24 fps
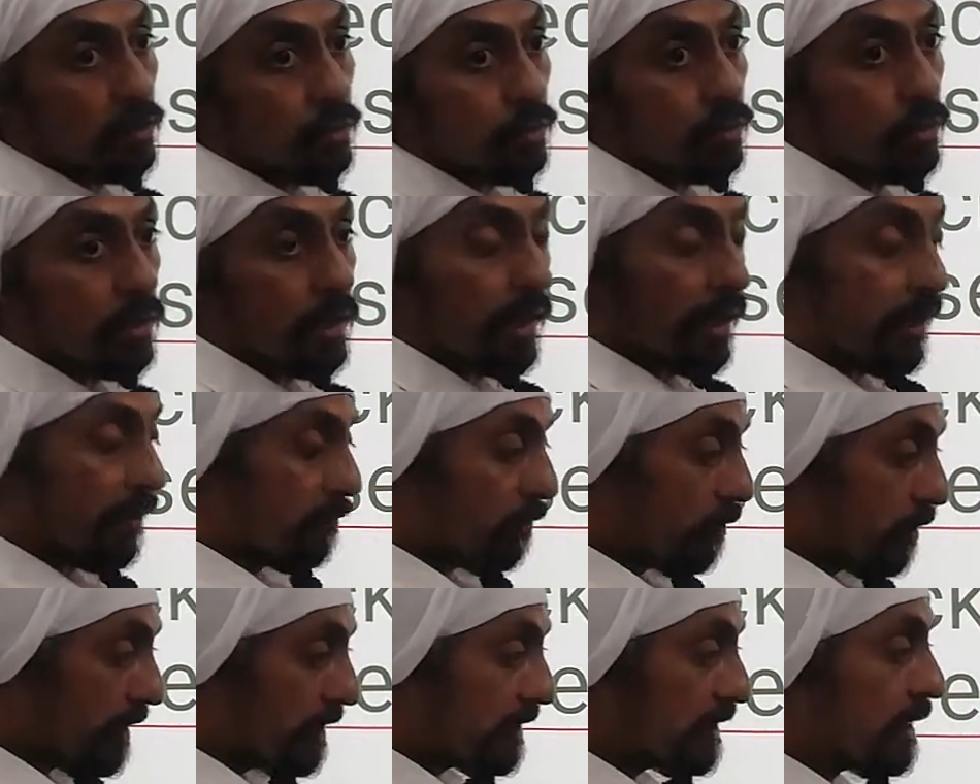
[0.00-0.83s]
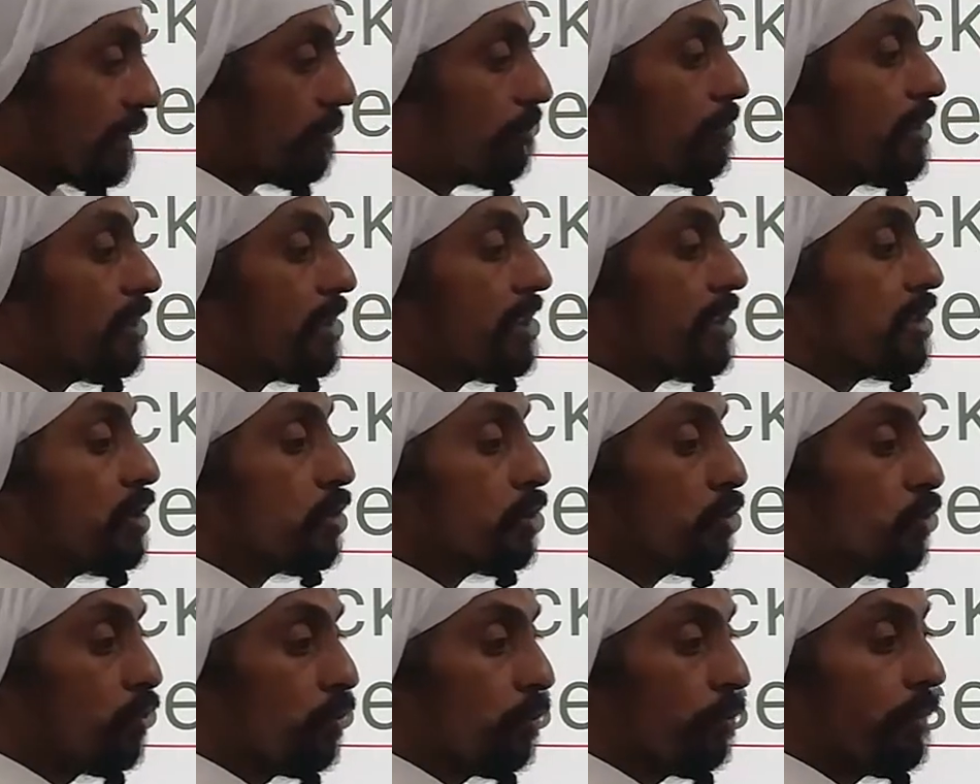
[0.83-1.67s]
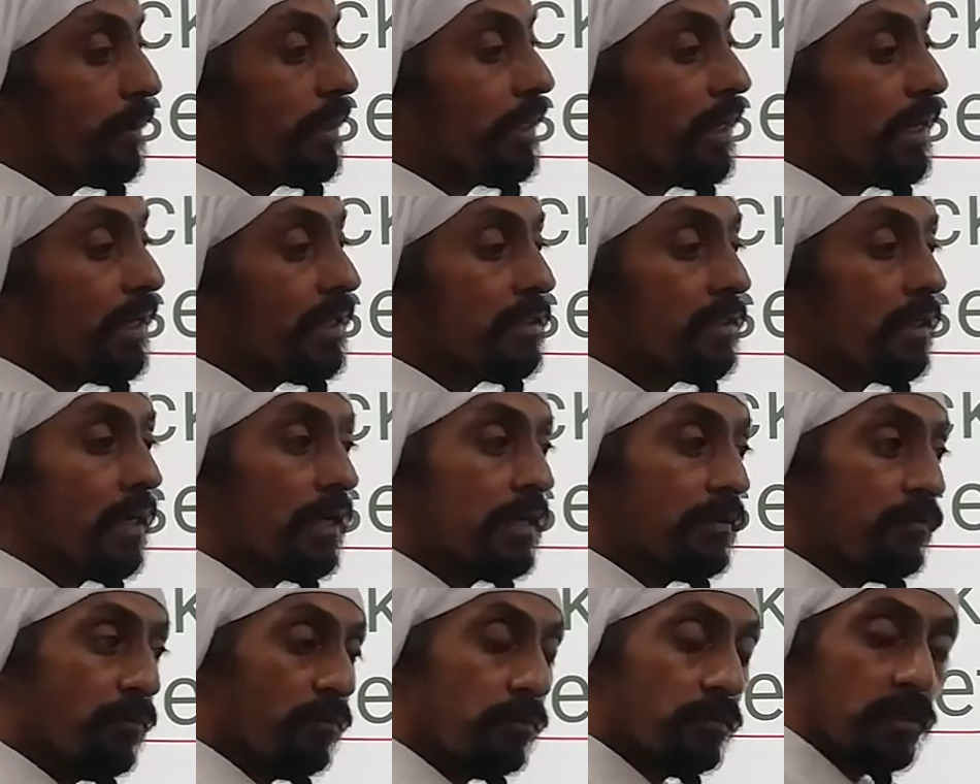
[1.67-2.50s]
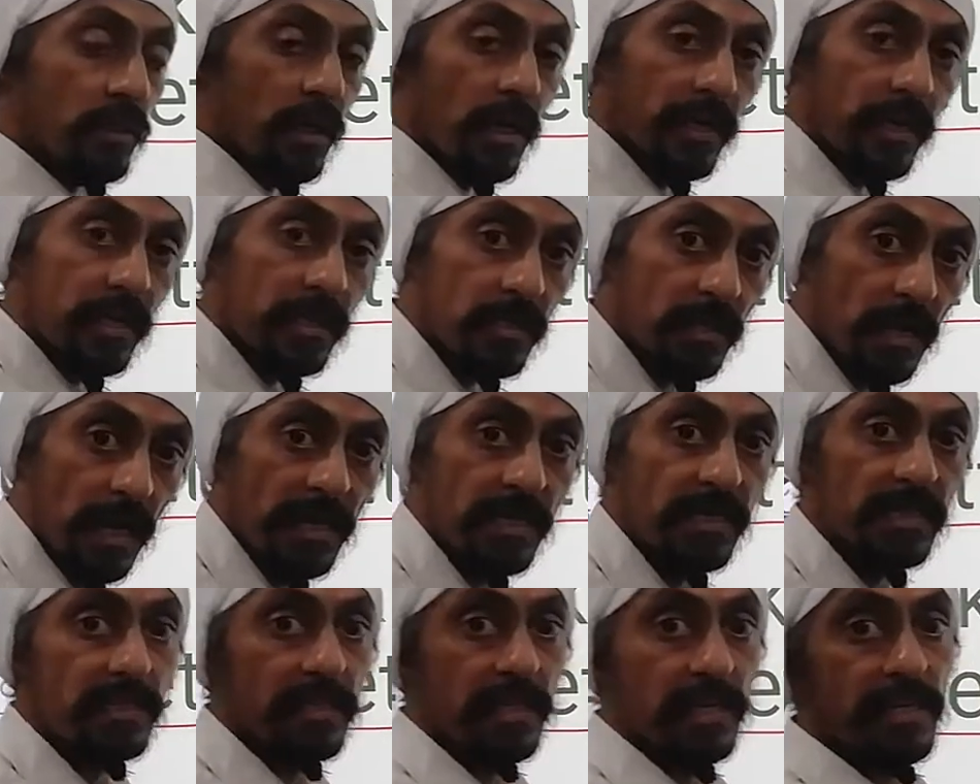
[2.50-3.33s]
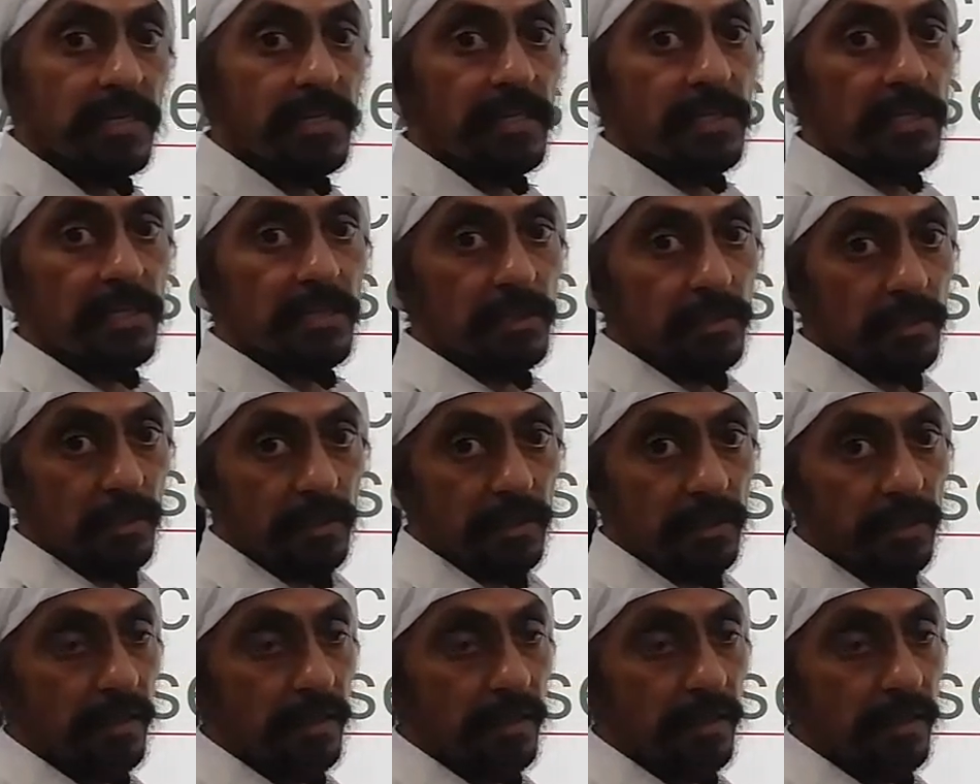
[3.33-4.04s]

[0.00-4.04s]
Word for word: चुका है फॉर एग्जाम्पल इस रूम में है जहां सारे साइंस के ही टीच कर रहे